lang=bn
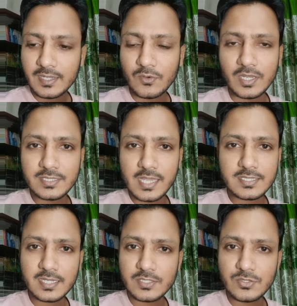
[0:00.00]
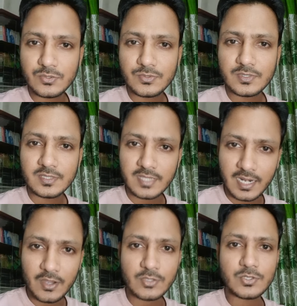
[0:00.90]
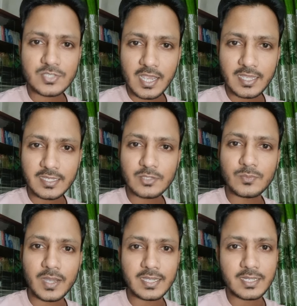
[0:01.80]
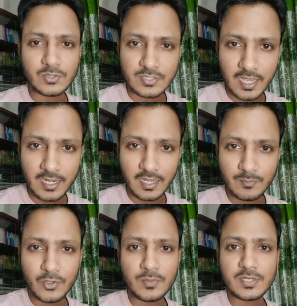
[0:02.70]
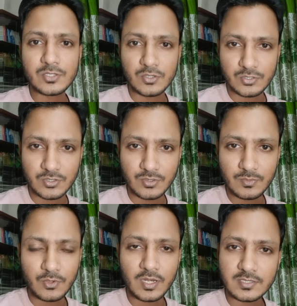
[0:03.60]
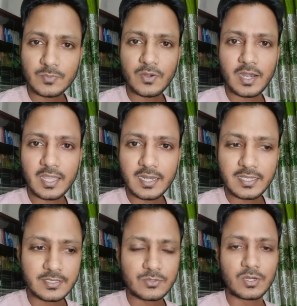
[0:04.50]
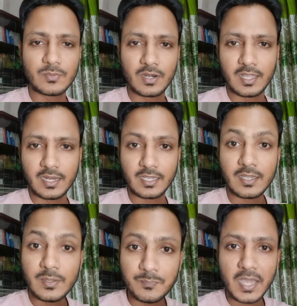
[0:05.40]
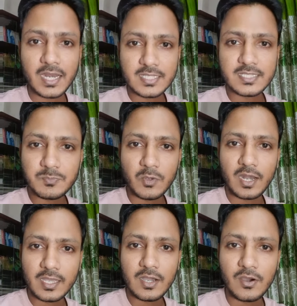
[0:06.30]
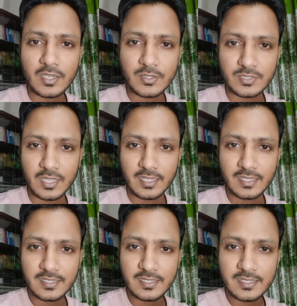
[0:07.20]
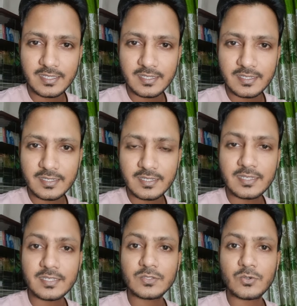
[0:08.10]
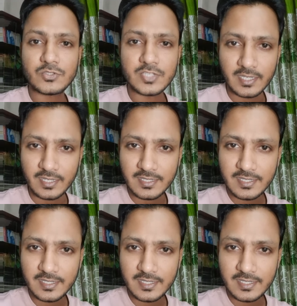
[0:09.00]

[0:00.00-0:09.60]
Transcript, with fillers: কলেজে আছে কিছু তারা হয়তো চায় কিন্তু বাকিরা তো চায় না পরিবেশ নষ্ট কলেজে পড়ালেখা নাই স্কুলে পড়ালেখা নাই বাংলাদেশের পড়ালেখা হয় কোথায় কোচিংয়ে